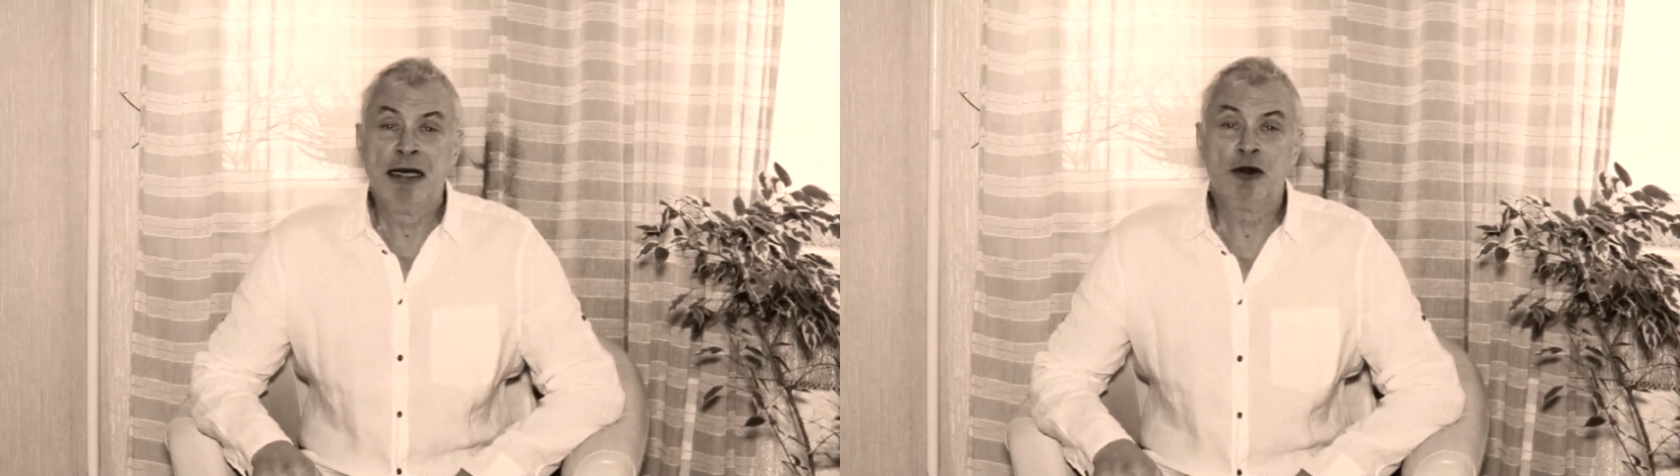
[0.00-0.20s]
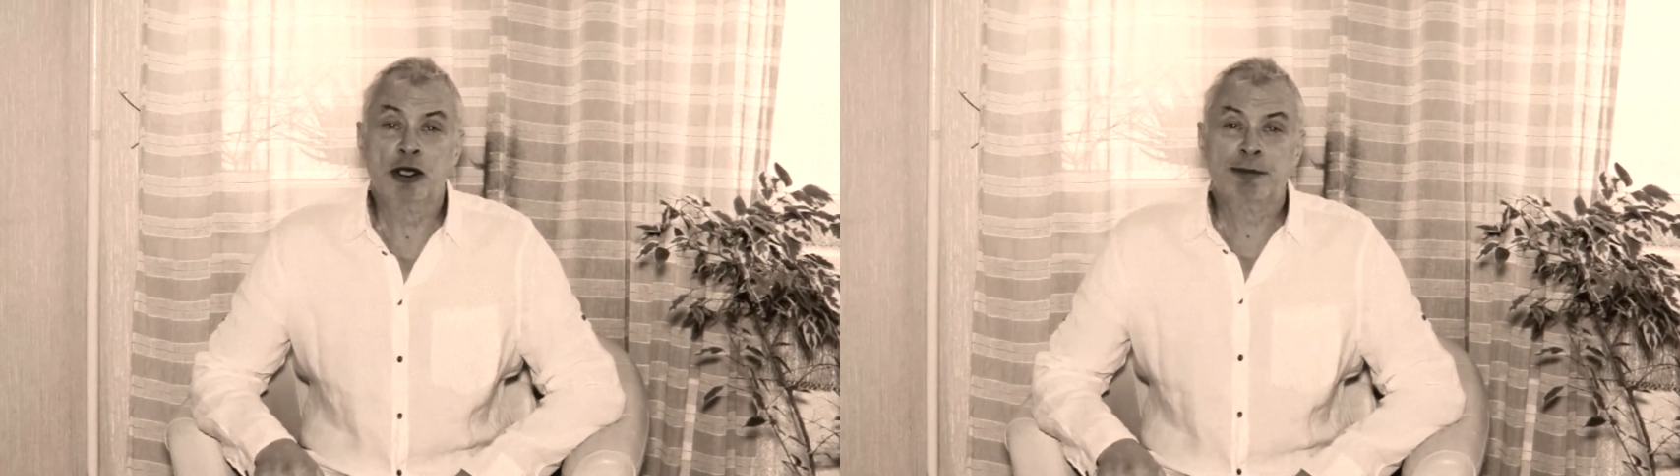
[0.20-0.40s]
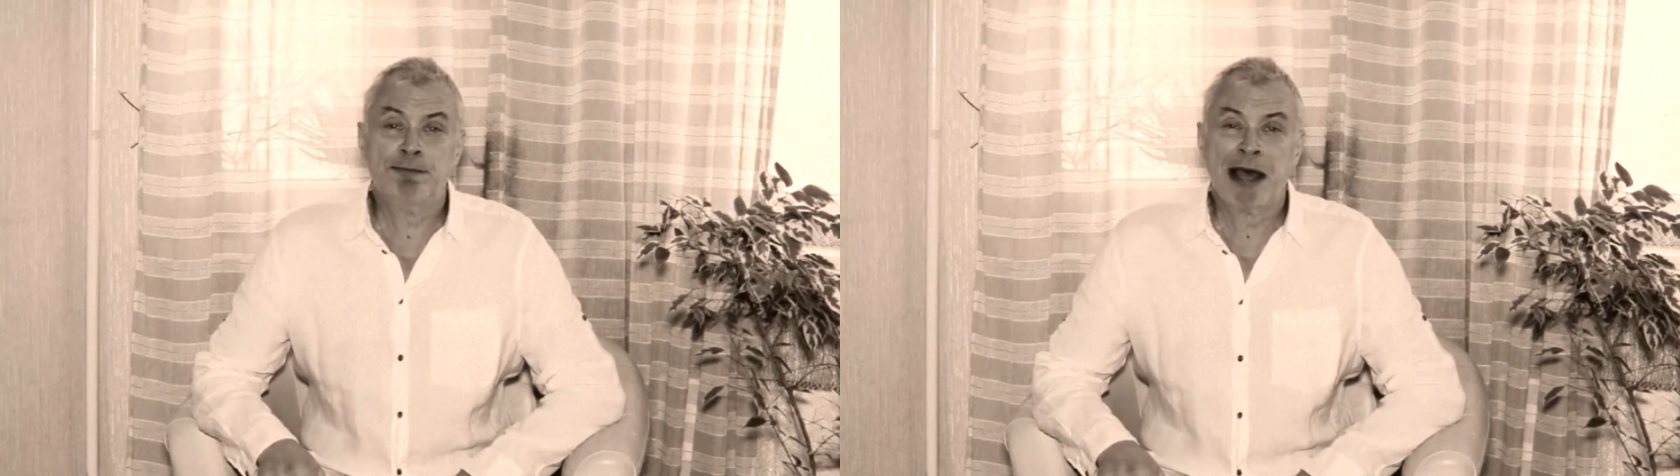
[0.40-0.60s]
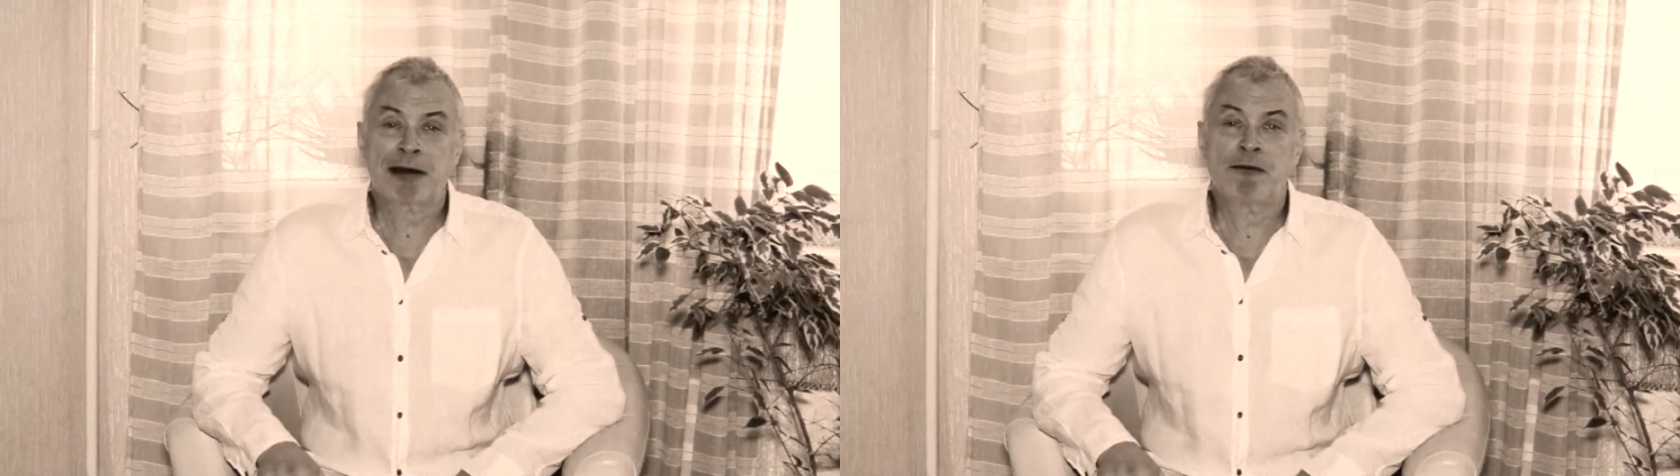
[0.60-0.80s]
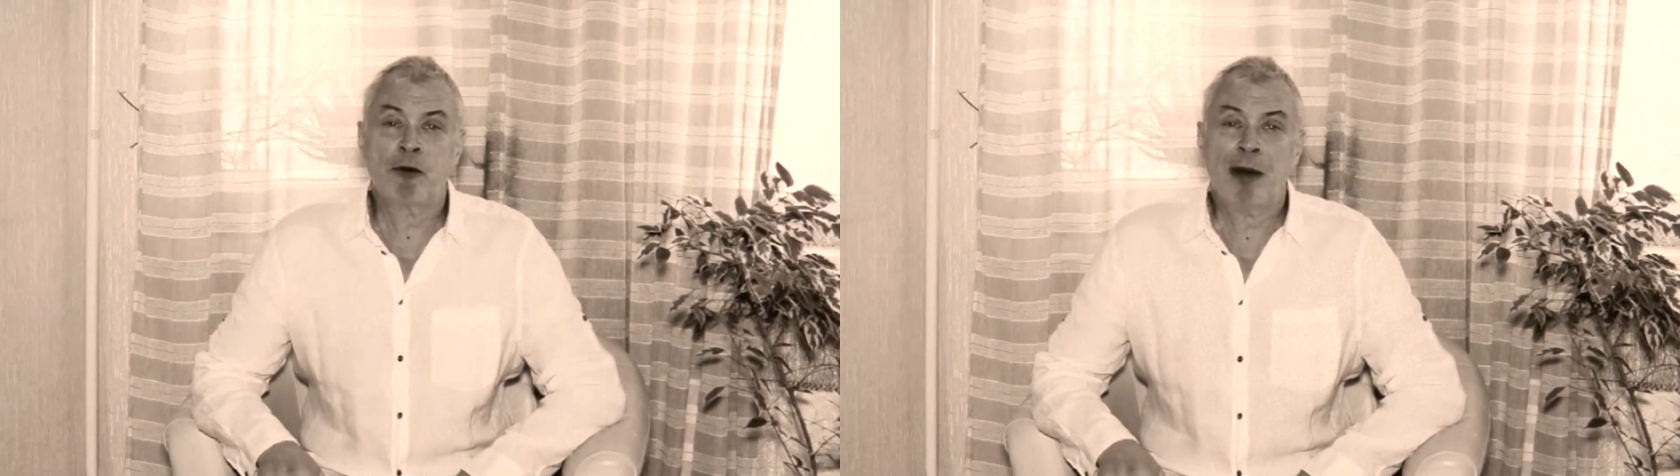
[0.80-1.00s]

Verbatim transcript: Но с первого